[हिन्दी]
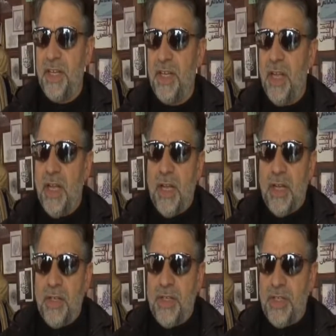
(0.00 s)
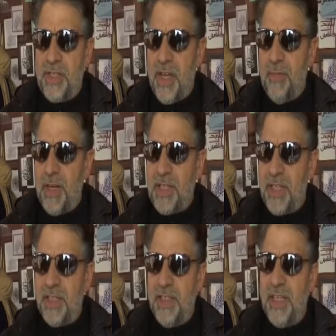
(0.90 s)
हैं जिसका
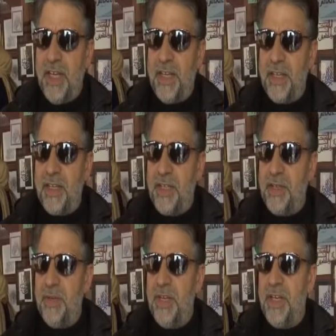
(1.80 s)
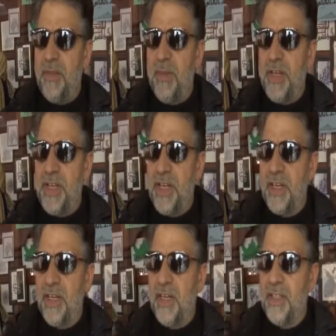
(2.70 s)
मकसद ये है कि कश्मीरी बच्चे
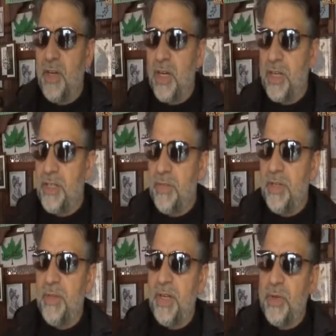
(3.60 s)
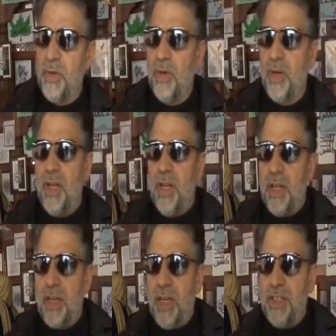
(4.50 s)
का जो कश्मीर में जो
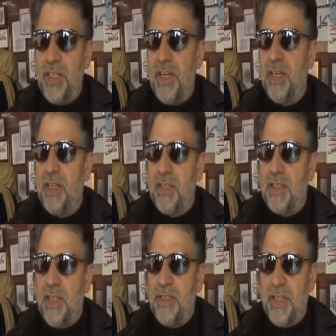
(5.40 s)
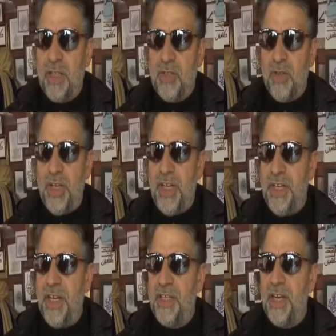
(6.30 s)
कल्चरल कल्चरल जो
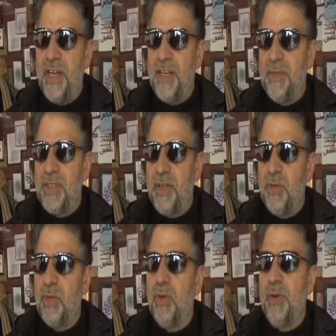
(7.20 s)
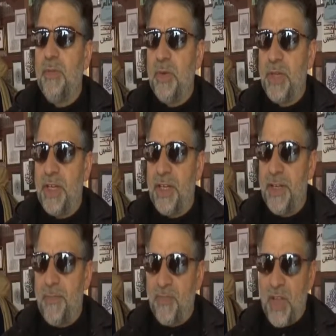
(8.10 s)
हेरिटेज आइटम्स हैं उनको प्रमोट करना
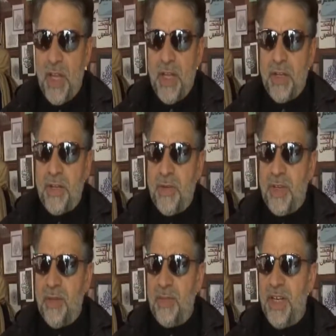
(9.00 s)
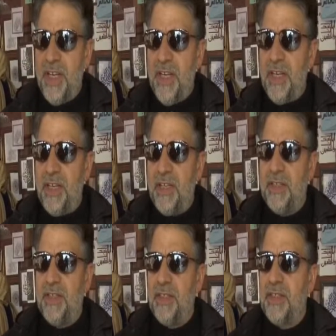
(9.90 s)
है क्योंकि हम कई
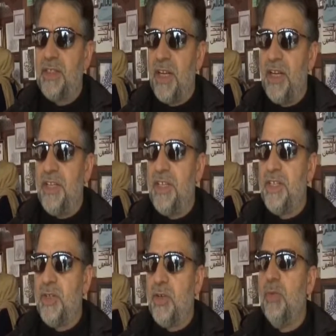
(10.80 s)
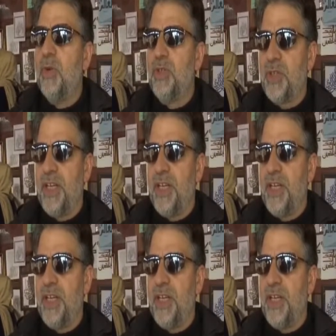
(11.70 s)
सारी चीज़ें जो भूल चुके